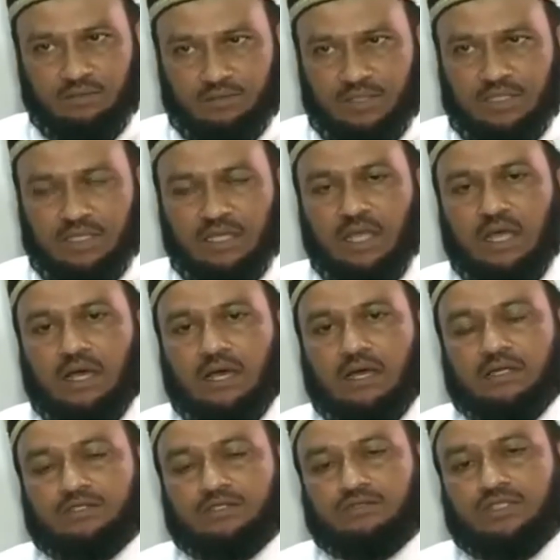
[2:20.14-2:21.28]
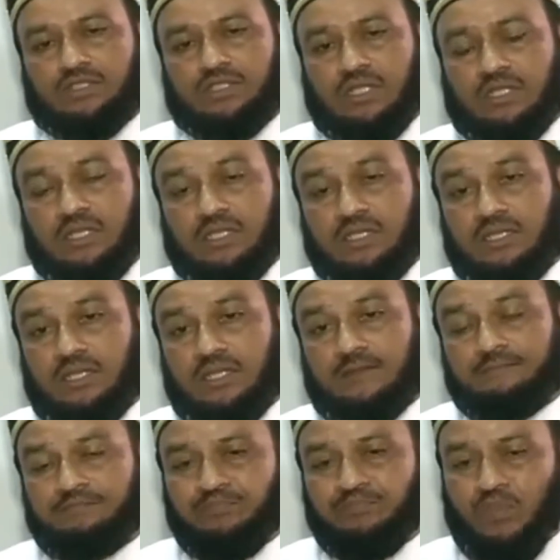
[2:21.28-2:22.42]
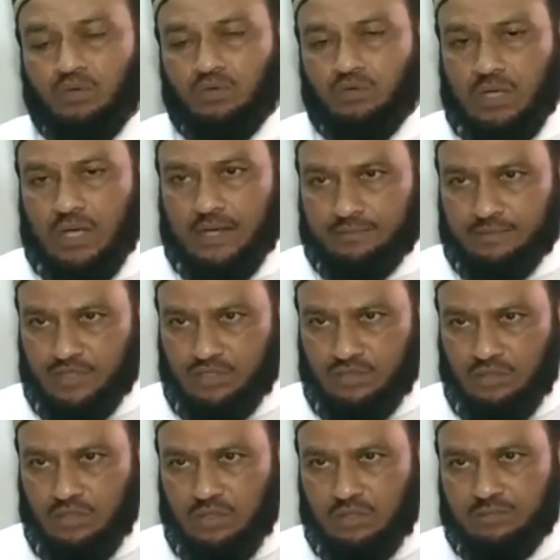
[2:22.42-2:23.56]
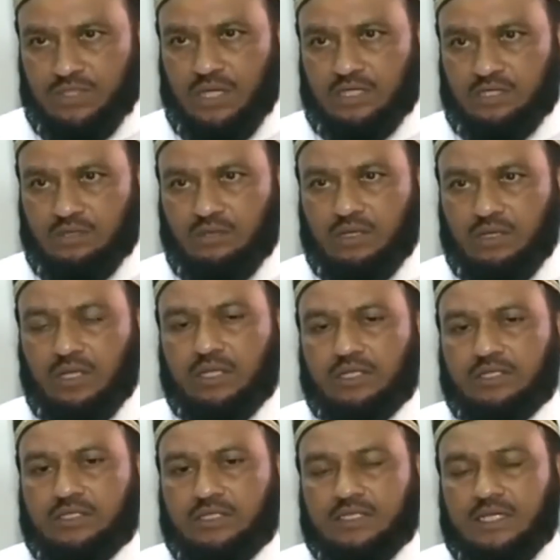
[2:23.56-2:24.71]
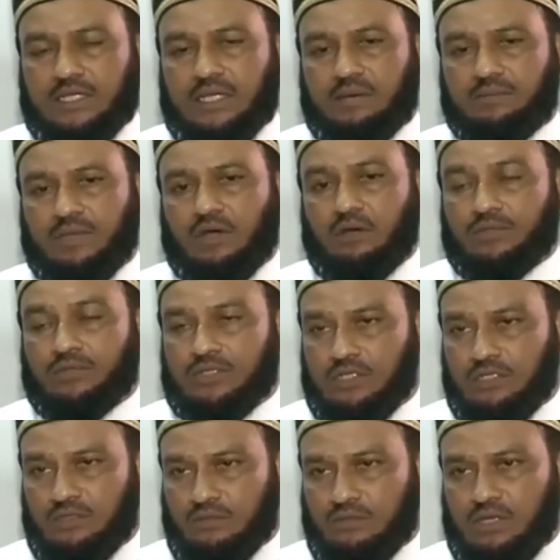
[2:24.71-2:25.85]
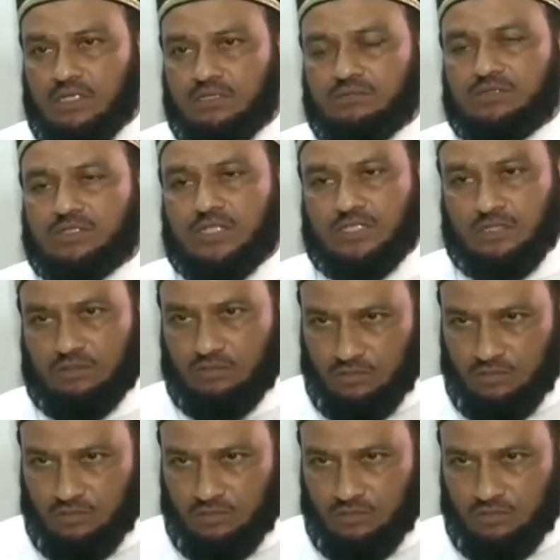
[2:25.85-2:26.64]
স্বাভাবিক আর যদি সেটাকে ঘিরে কোনো খারাপ কিছু হয় বেদাত হয় সেটাকে আমরা অপসারিত করার জন্য চেষ্টা